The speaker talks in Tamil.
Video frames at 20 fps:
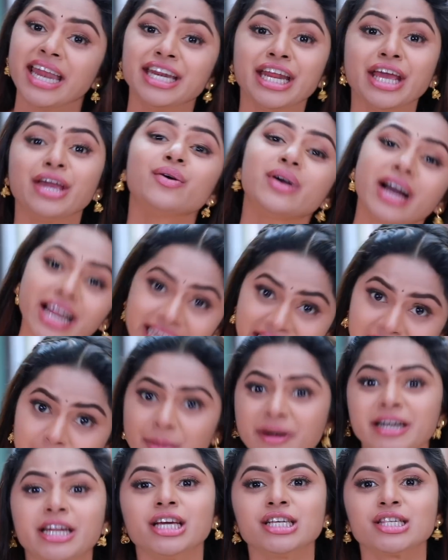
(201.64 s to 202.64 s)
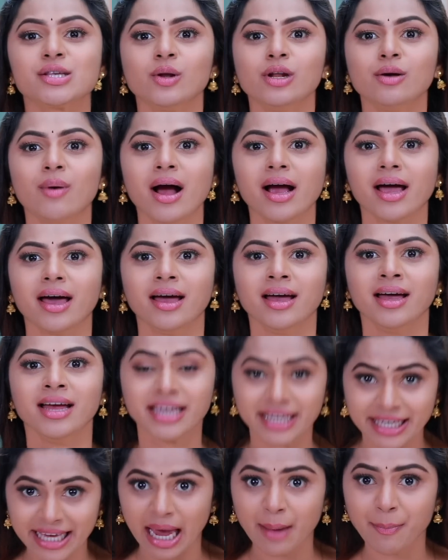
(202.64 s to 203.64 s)
என்னையும் கல்யாணம் பண்ணிக்க தான் சொல்லுவாங்க
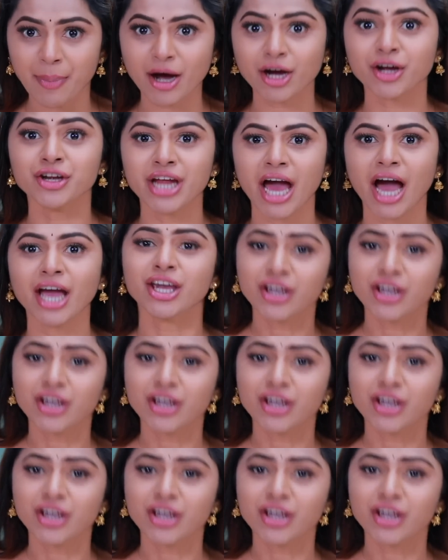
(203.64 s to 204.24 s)
என் பக்கம்